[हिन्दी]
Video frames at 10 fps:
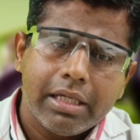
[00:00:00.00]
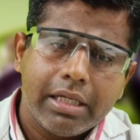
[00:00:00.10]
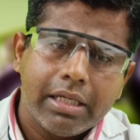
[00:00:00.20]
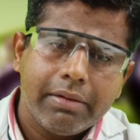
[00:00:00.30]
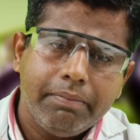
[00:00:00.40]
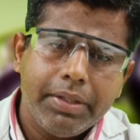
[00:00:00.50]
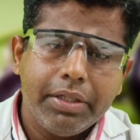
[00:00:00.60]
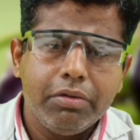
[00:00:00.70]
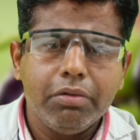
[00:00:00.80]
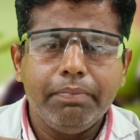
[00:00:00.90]
बी
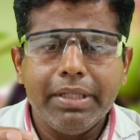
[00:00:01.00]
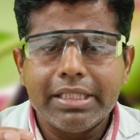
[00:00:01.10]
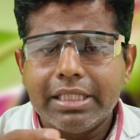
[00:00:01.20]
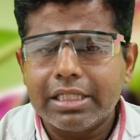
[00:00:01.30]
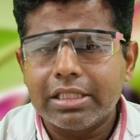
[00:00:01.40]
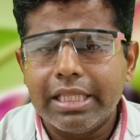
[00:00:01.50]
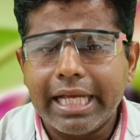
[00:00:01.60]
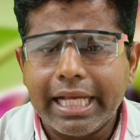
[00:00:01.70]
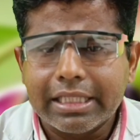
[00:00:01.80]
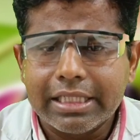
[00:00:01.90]
टू बी सिक्स
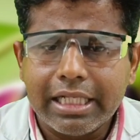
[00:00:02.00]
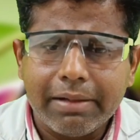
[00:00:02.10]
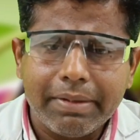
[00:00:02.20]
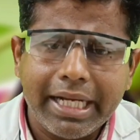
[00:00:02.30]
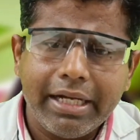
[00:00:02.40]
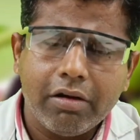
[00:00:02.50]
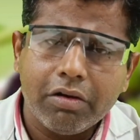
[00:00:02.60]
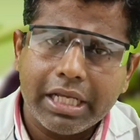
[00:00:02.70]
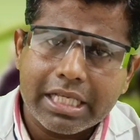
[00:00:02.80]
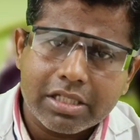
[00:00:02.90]
नायासिनामाइड
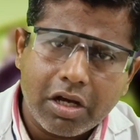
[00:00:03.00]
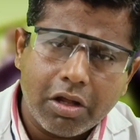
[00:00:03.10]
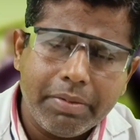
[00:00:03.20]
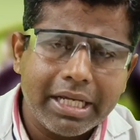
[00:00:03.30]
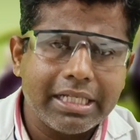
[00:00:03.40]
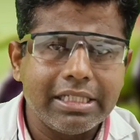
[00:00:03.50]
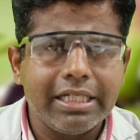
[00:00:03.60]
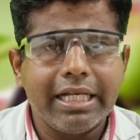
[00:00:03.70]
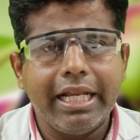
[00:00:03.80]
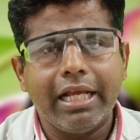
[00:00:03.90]
और एस्कॉर्बिक
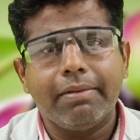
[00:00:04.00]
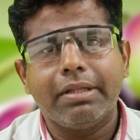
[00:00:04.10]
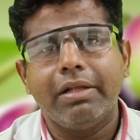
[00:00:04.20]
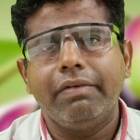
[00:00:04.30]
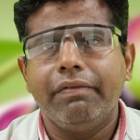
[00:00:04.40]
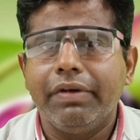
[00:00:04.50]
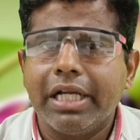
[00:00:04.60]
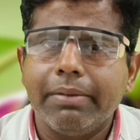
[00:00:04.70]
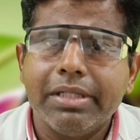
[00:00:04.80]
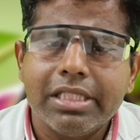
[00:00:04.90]
एसिड कहने का मतलब है
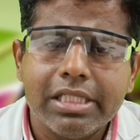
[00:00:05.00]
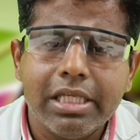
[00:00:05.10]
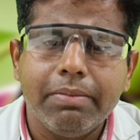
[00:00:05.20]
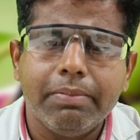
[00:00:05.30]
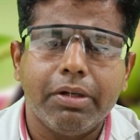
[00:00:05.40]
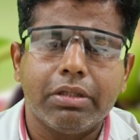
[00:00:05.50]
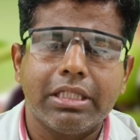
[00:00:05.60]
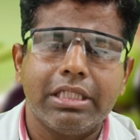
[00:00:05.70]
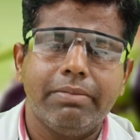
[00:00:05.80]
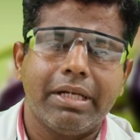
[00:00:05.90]
विटामिन सी भी बहुत
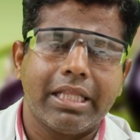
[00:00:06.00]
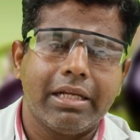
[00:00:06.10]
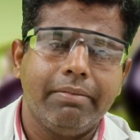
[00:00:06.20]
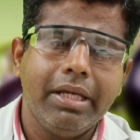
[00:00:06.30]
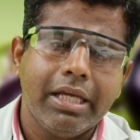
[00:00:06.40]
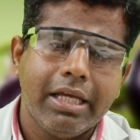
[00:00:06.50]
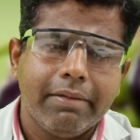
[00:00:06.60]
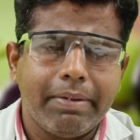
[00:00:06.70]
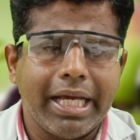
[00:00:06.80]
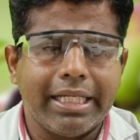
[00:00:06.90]
अच्छी मात्रा में
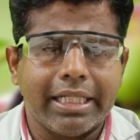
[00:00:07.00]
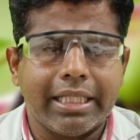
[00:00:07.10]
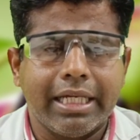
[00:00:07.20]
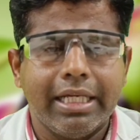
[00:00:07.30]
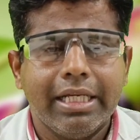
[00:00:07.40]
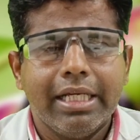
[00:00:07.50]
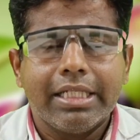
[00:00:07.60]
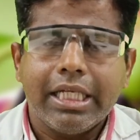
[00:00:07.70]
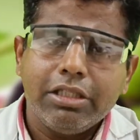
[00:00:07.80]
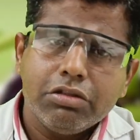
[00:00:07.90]
पाया जाता है
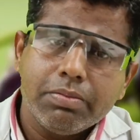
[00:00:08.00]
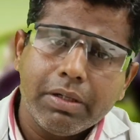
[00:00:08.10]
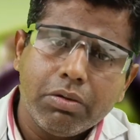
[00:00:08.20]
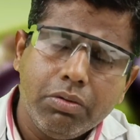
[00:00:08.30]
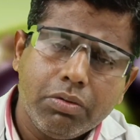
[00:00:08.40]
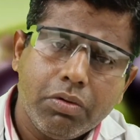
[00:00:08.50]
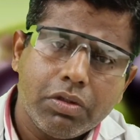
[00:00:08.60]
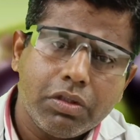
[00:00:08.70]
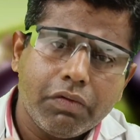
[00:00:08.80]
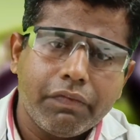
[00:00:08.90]
साथ ही उसमें
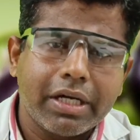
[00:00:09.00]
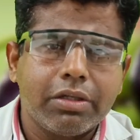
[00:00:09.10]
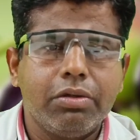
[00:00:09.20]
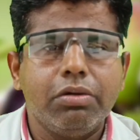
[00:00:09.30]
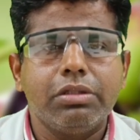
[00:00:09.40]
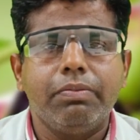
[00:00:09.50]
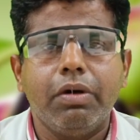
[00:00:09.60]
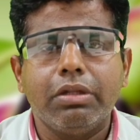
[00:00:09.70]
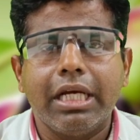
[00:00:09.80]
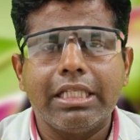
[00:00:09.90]
ग्लूकोज और फ्रक्टोज
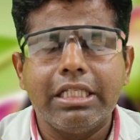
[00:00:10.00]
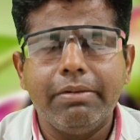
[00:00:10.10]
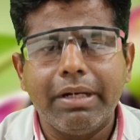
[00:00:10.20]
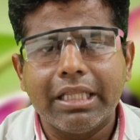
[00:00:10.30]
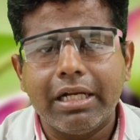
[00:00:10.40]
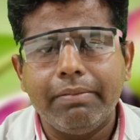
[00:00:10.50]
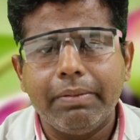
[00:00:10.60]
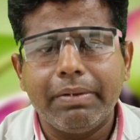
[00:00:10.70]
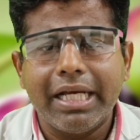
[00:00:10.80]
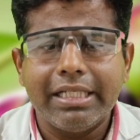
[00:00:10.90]
बहुत अच्छी मात्रा
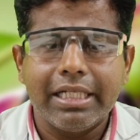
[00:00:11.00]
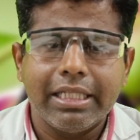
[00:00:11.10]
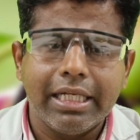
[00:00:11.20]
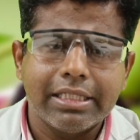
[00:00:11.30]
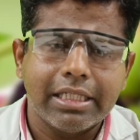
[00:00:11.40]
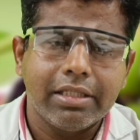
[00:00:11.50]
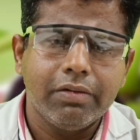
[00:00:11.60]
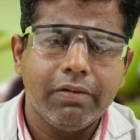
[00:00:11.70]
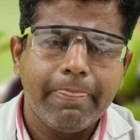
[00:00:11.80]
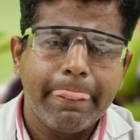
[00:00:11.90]
में पाया जाता है
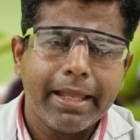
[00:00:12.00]
साथियों